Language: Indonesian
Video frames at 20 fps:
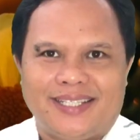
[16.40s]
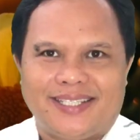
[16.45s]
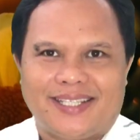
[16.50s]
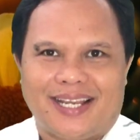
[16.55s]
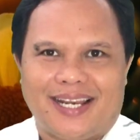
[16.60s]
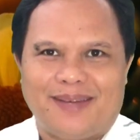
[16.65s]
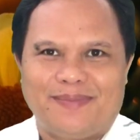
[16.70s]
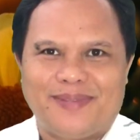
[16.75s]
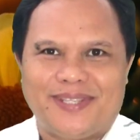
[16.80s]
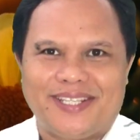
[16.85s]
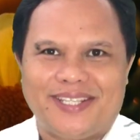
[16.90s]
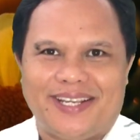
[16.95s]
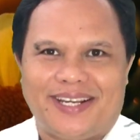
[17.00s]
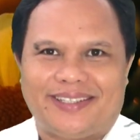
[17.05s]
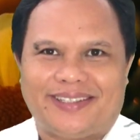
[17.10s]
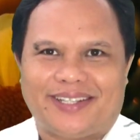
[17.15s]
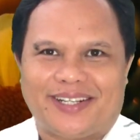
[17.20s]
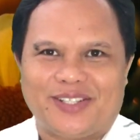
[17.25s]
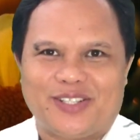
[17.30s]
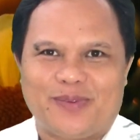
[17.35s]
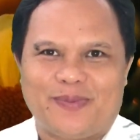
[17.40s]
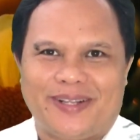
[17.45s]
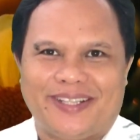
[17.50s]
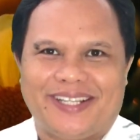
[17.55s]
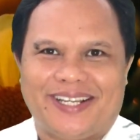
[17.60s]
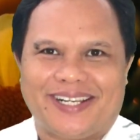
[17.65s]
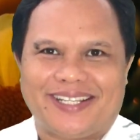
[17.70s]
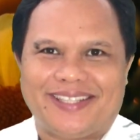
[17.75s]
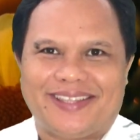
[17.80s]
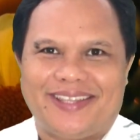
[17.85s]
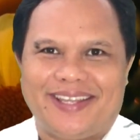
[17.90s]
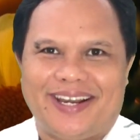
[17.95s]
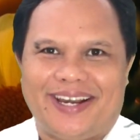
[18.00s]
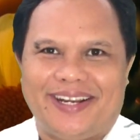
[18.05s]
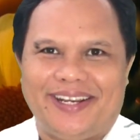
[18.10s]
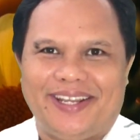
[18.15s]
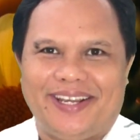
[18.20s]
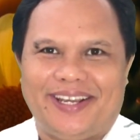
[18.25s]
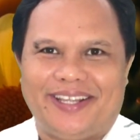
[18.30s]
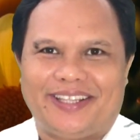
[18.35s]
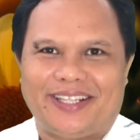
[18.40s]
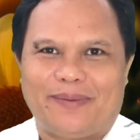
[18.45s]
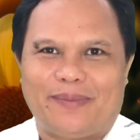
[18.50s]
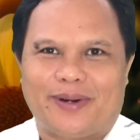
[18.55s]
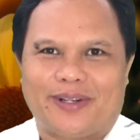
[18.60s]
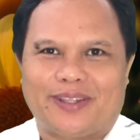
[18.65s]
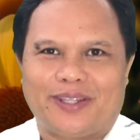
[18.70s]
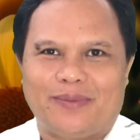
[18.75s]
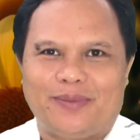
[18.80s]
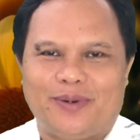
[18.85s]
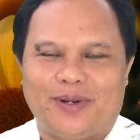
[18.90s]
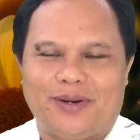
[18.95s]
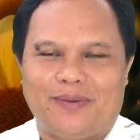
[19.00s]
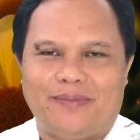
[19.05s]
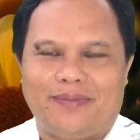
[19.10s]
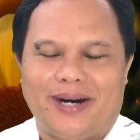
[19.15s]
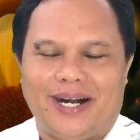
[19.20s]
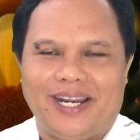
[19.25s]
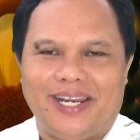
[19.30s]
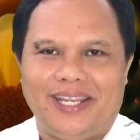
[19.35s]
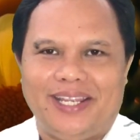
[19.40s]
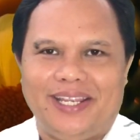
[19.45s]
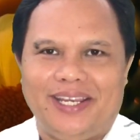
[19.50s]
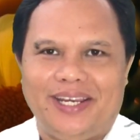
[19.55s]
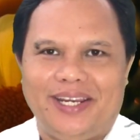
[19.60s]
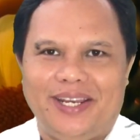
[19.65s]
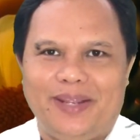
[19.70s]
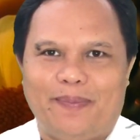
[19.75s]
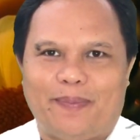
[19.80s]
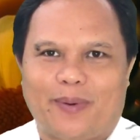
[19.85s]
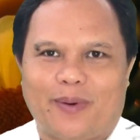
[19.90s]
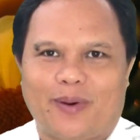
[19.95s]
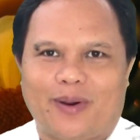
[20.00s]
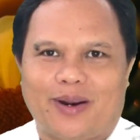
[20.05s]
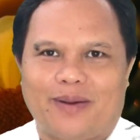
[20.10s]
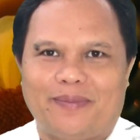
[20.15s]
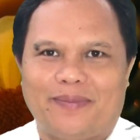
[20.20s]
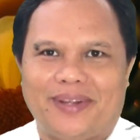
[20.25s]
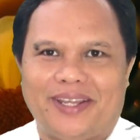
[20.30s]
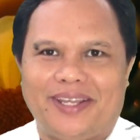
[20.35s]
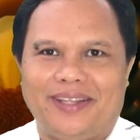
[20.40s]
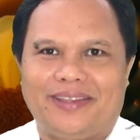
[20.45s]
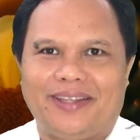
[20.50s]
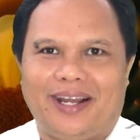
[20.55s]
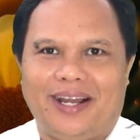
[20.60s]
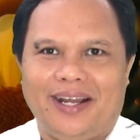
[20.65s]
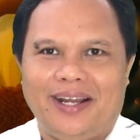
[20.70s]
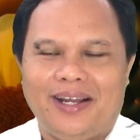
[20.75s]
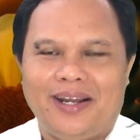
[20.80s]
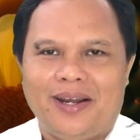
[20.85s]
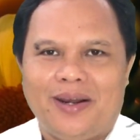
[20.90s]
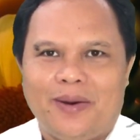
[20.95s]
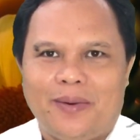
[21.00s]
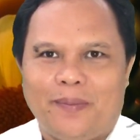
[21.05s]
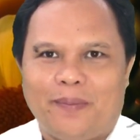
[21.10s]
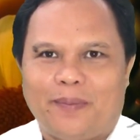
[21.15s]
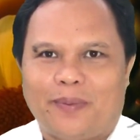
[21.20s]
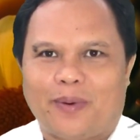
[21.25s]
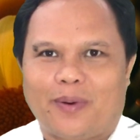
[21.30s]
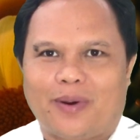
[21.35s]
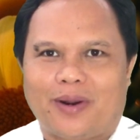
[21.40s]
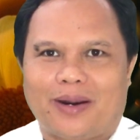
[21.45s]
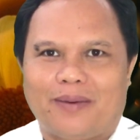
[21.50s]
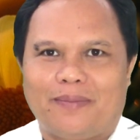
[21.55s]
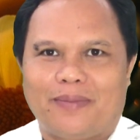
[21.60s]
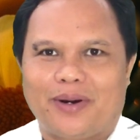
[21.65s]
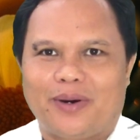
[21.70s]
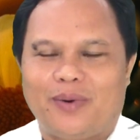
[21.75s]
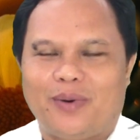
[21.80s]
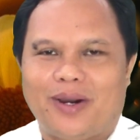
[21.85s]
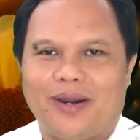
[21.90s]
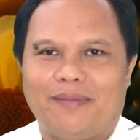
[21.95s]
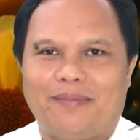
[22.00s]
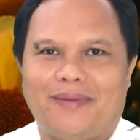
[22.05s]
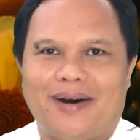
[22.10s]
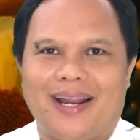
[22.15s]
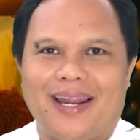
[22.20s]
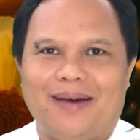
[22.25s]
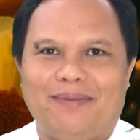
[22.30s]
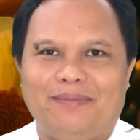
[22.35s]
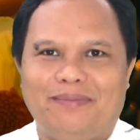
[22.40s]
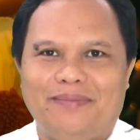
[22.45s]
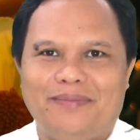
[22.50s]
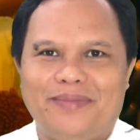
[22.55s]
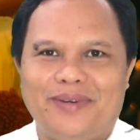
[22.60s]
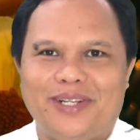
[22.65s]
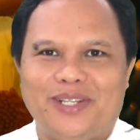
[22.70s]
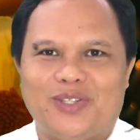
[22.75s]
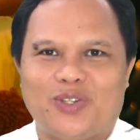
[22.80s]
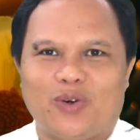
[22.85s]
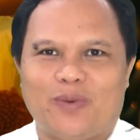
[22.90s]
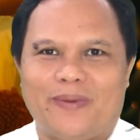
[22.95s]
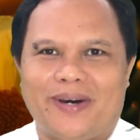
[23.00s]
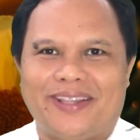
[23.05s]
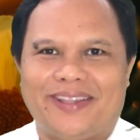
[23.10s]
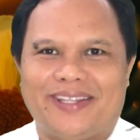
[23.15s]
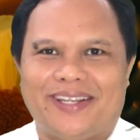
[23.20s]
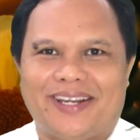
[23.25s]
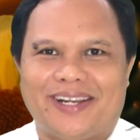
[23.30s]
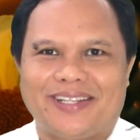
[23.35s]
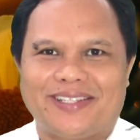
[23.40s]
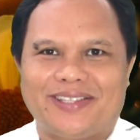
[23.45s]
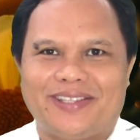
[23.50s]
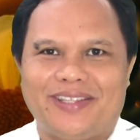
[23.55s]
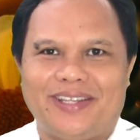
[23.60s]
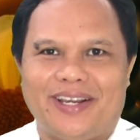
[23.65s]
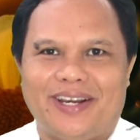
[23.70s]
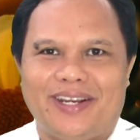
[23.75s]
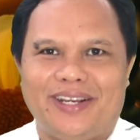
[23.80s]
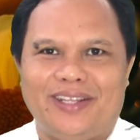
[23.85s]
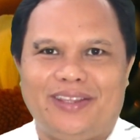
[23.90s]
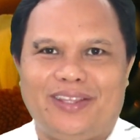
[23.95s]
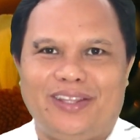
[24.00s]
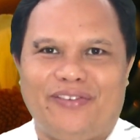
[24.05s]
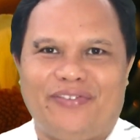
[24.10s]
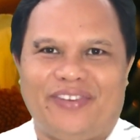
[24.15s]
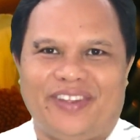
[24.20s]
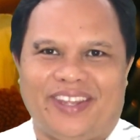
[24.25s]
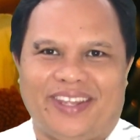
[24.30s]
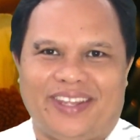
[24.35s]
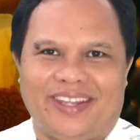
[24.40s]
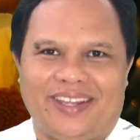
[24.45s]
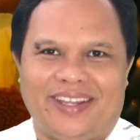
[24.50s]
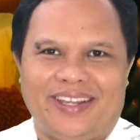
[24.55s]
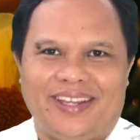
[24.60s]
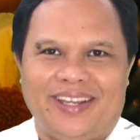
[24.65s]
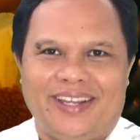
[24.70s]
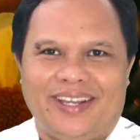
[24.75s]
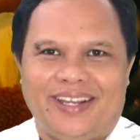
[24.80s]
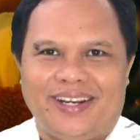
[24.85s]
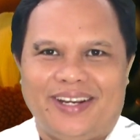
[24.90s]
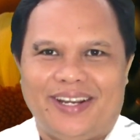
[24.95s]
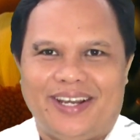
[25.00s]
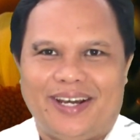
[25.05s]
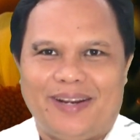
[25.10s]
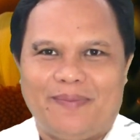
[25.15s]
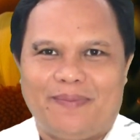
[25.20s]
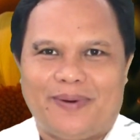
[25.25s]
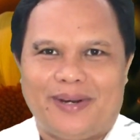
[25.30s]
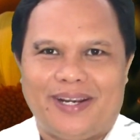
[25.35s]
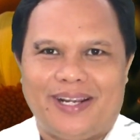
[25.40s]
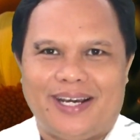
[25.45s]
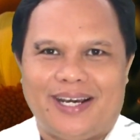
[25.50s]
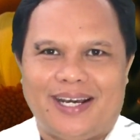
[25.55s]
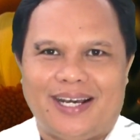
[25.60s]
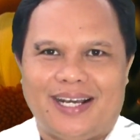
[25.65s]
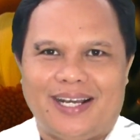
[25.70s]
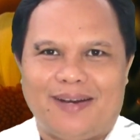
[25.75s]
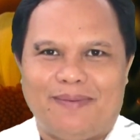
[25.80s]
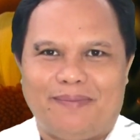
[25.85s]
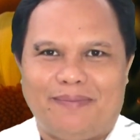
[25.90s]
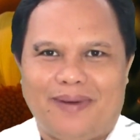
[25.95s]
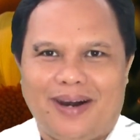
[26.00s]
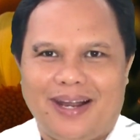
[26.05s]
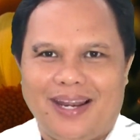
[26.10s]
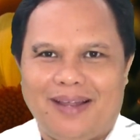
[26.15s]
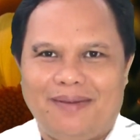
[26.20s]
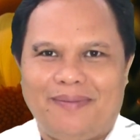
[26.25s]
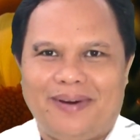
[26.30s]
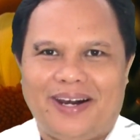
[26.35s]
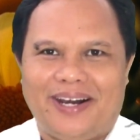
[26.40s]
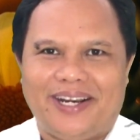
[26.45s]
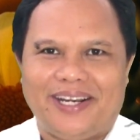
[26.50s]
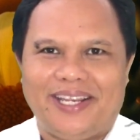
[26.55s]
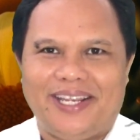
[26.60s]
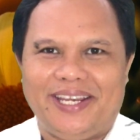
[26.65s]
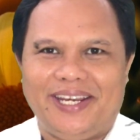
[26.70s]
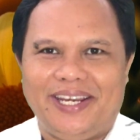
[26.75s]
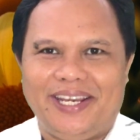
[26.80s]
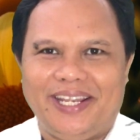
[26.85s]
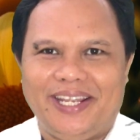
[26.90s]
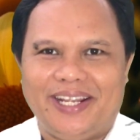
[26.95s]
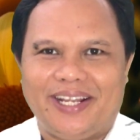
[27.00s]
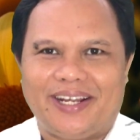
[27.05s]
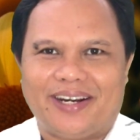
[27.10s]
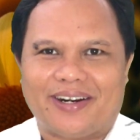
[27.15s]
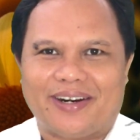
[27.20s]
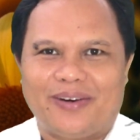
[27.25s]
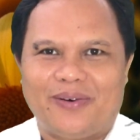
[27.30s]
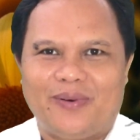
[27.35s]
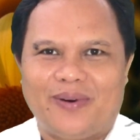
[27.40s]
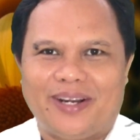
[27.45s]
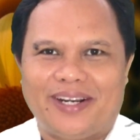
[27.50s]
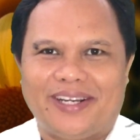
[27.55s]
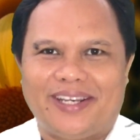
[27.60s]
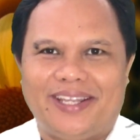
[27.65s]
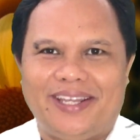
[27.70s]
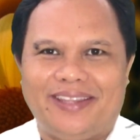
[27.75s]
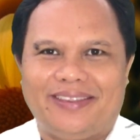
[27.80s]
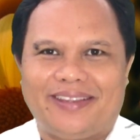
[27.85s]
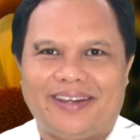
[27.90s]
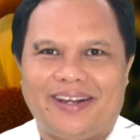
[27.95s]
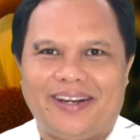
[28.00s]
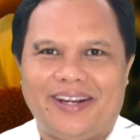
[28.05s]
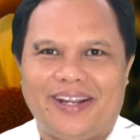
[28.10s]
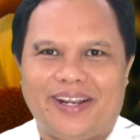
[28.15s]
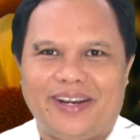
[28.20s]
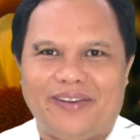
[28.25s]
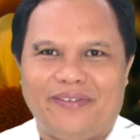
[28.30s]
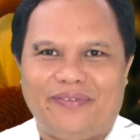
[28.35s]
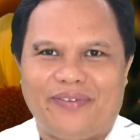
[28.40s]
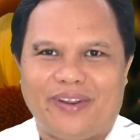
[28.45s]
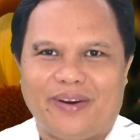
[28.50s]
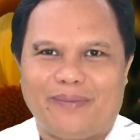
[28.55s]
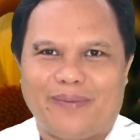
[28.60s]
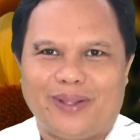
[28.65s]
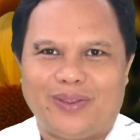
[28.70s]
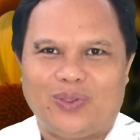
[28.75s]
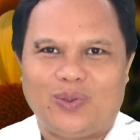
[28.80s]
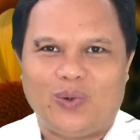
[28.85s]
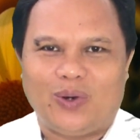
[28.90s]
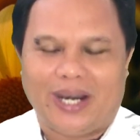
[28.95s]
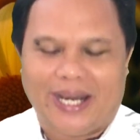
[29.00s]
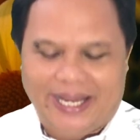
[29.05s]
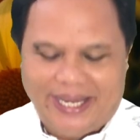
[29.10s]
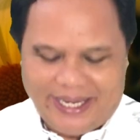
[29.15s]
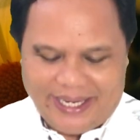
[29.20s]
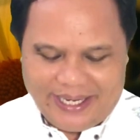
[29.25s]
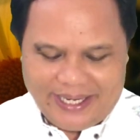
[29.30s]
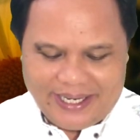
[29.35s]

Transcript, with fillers: Salam sejahtera Sobat Kristiani, kita bertemu kembali di program kita, program Renungan Malam di Sobat Kristiani TV. Dan pada malam hari ini, renungan kita dari firman Tuhan,